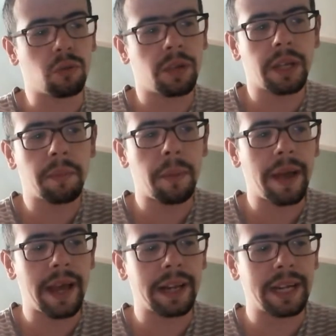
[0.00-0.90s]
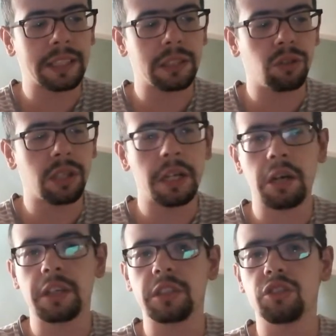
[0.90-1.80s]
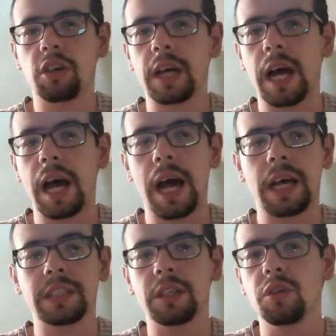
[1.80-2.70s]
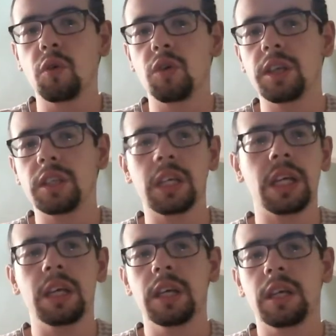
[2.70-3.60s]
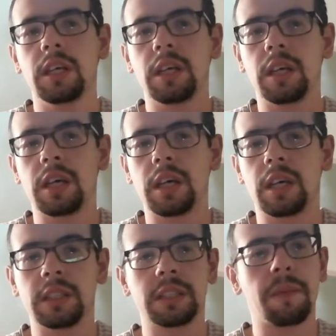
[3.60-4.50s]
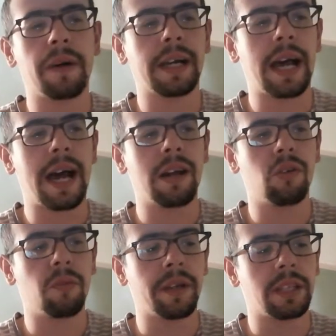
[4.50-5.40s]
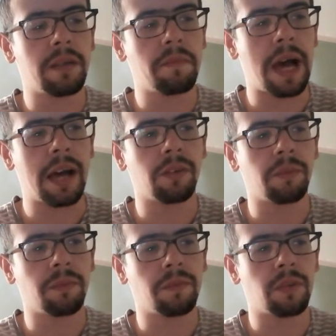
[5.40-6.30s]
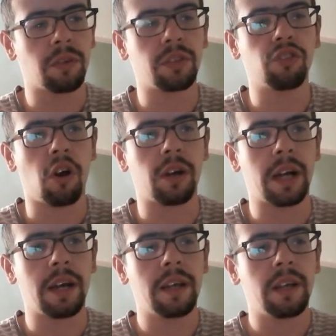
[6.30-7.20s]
qui, vabbè, è il classico tie nero che si gioca security eh, senza pagarlo, lo metti in mano, non si gioca.